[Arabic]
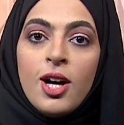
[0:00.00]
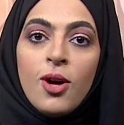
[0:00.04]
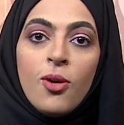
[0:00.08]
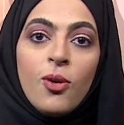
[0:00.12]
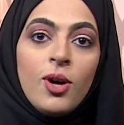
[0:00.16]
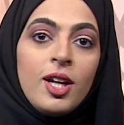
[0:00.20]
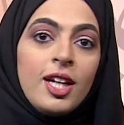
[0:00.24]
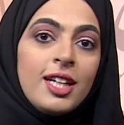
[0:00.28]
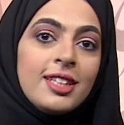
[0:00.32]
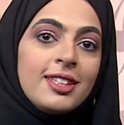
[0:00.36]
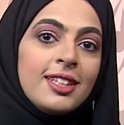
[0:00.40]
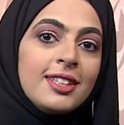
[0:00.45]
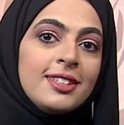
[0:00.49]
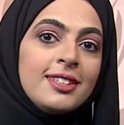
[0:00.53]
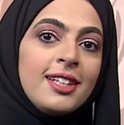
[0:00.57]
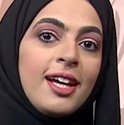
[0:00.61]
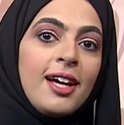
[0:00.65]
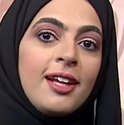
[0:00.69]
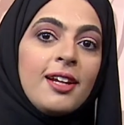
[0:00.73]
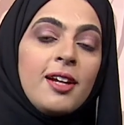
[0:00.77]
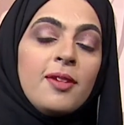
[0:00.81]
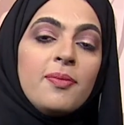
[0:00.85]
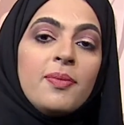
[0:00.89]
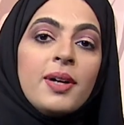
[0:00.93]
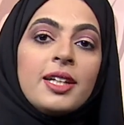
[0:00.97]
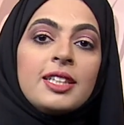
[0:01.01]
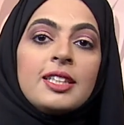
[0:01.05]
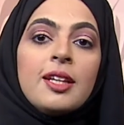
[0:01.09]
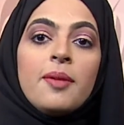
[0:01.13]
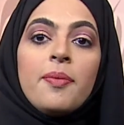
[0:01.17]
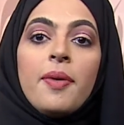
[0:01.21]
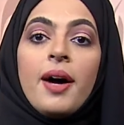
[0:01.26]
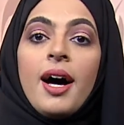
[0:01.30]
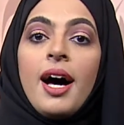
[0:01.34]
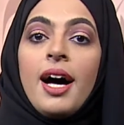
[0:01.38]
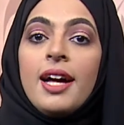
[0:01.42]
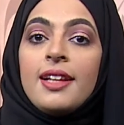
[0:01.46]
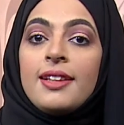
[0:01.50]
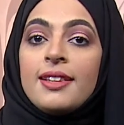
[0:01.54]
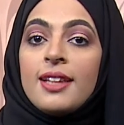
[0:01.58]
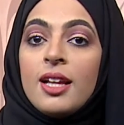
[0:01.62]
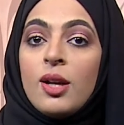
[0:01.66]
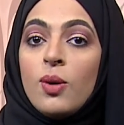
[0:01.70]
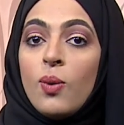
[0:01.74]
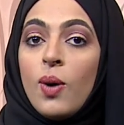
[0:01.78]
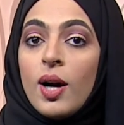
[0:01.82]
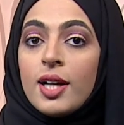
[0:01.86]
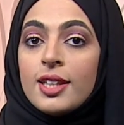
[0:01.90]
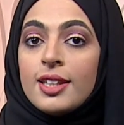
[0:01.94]
ولا تزال المكتبة حتى
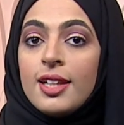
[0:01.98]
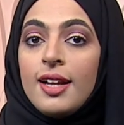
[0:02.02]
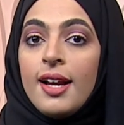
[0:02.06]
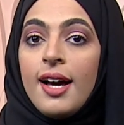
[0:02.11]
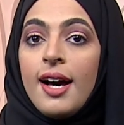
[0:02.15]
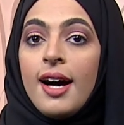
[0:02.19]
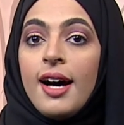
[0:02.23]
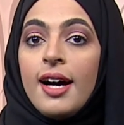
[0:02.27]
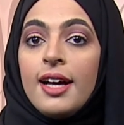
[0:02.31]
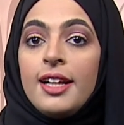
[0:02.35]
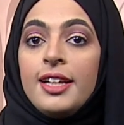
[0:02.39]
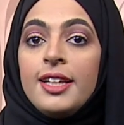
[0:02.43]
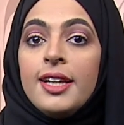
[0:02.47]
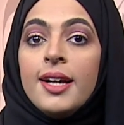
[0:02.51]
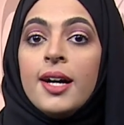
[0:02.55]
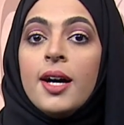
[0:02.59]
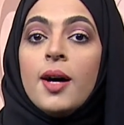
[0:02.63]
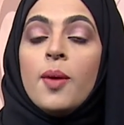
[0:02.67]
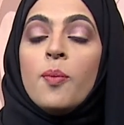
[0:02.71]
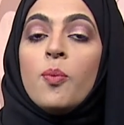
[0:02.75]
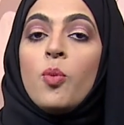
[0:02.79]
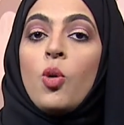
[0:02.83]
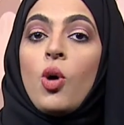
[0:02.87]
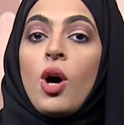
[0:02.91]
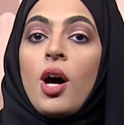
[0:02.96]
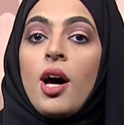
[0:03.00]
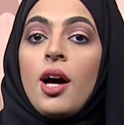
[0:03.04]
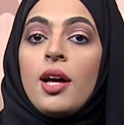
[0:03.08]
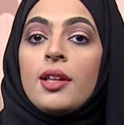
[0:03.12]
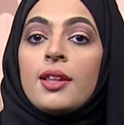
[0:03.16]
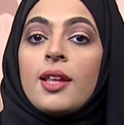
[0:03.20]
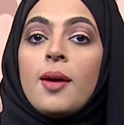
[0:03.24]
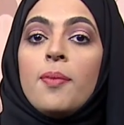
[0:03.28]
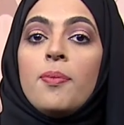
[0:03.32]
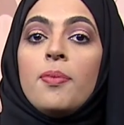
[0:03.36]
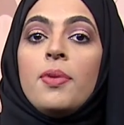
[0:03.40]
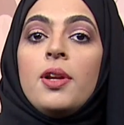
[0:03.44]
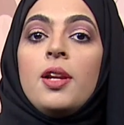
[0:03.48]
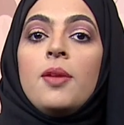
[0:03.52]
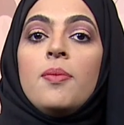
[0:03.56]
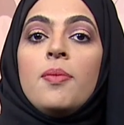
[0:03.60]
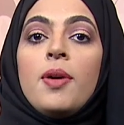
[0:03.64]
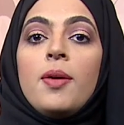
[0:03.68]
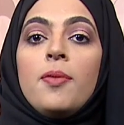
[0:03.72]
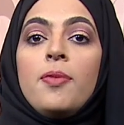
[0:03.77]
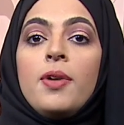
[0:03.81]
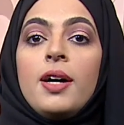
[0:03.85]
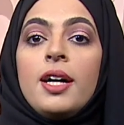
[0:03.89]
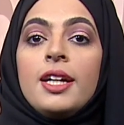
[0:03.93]
الوقت الحالي محاطة
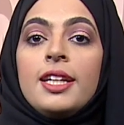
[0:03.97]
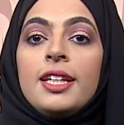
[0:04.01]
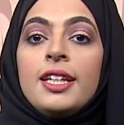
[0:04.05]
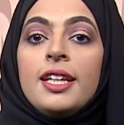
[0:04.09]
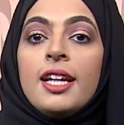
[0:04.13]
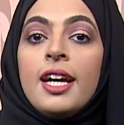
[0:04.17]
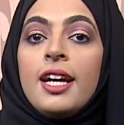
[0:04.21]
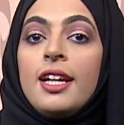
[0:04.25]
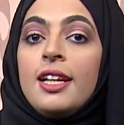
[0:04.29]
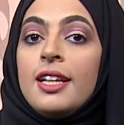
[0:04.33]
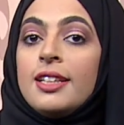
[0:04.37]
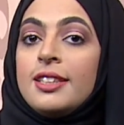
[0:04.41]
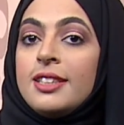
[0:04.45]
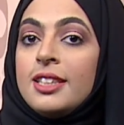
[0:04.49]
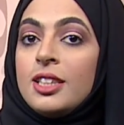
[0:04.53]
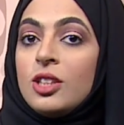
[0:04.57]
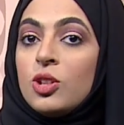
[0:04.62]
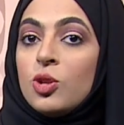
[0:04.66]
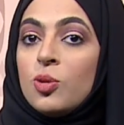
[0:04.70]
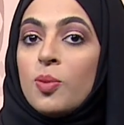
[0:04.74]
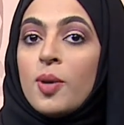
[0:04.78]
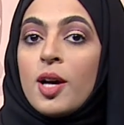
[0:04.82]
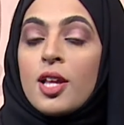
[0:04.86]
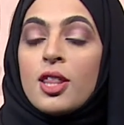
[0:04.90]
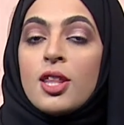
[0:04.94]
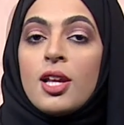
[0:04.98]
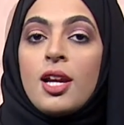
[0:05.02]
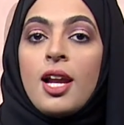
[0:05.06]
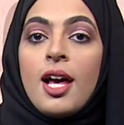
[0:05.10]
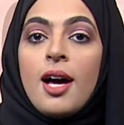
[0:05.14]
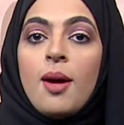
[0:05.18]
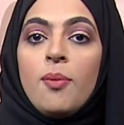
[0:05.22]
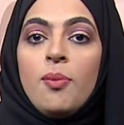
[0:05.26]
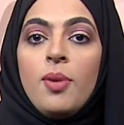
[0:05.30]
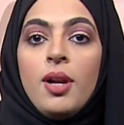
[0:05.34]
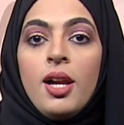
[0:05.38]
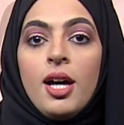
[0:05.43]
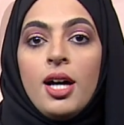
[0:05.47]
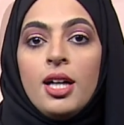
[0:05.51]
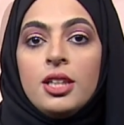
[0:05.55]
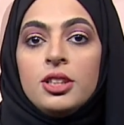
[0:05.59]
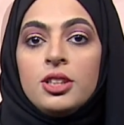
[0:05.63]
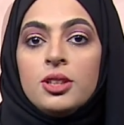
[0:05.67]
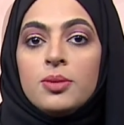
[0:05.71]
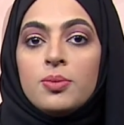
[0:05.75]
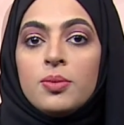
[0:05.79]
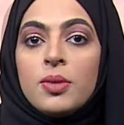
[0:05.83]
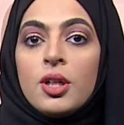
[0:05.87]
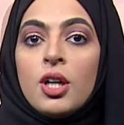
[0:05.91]
بالمباني التي تماثلها
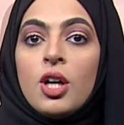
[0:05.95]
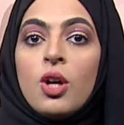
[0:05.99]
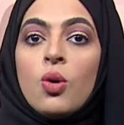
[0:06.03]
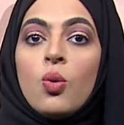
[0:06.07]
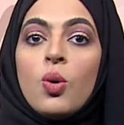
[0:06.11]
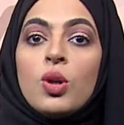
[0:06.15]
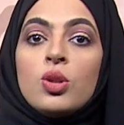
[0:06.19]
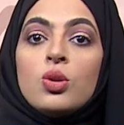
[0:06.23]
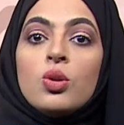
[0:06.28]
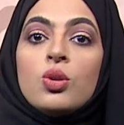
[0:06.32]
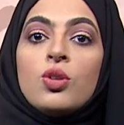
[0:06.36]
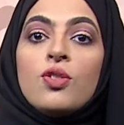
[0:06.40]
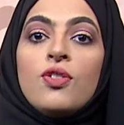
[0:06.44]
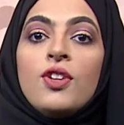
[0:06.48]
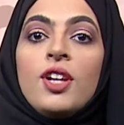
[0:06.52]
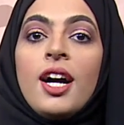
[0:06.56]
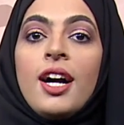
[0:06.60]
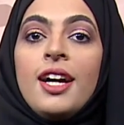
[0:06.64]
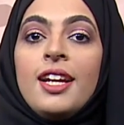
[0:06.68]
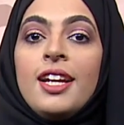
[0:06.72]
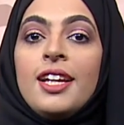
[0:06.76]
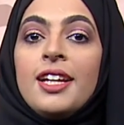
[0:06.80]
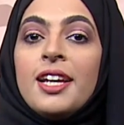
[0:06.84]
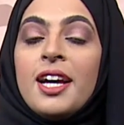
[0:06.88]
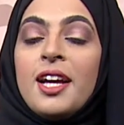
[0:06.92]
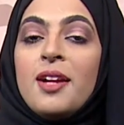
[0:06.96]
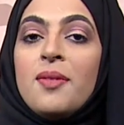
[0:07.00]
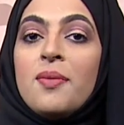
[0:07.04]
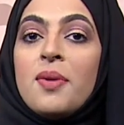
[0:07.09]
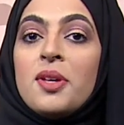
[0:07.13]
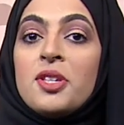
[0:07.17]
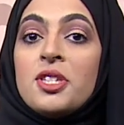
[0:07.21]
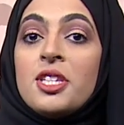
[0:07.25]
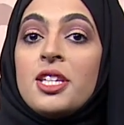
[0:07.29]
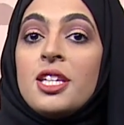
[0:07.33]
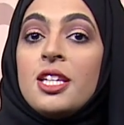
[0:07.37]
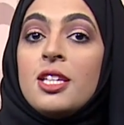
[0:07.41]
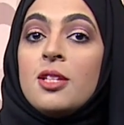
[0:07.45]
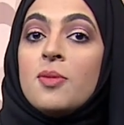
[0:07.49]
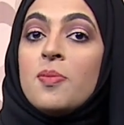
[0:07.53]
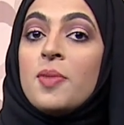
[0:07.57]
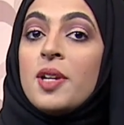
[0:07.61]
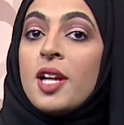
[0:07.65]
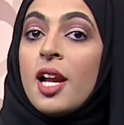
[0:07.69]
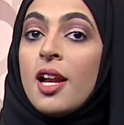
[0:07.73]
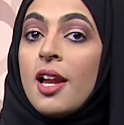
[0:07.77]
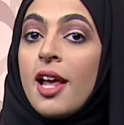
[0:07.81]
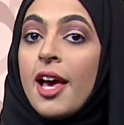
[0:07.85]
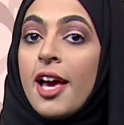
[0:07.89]
بالحجم وتضفي عليها المزيد
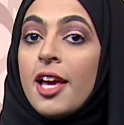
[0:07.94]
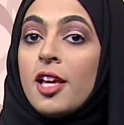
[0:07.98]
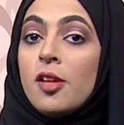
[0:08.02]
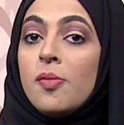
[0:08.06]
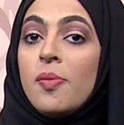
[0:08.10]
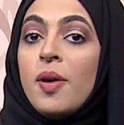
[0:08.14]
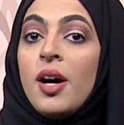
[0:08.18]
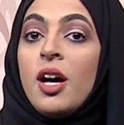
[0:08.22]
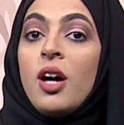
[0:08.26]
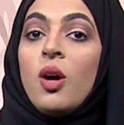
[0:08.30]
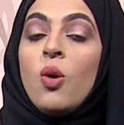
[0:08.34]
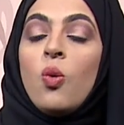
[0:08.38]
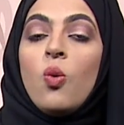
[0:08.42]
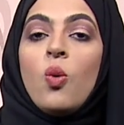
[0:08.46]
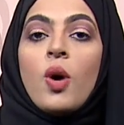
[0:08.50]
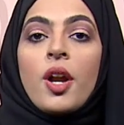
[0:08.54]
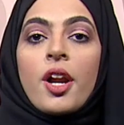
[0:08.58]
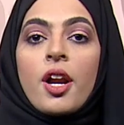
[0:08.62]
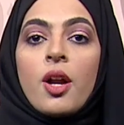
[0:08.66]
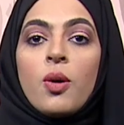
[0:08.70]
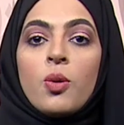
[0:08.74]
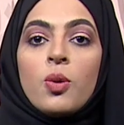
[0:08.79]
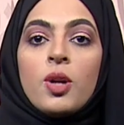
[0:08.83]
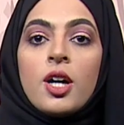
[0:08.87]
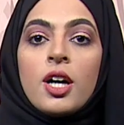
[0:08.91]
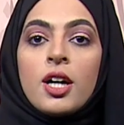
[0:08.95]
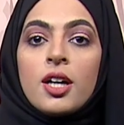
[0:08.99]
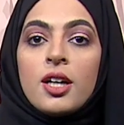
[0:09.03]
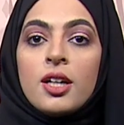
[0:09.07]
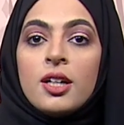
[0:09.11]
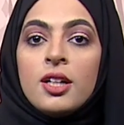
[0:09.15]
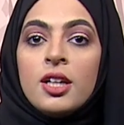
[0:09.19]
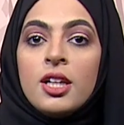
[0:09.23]
من الهيبة والرونق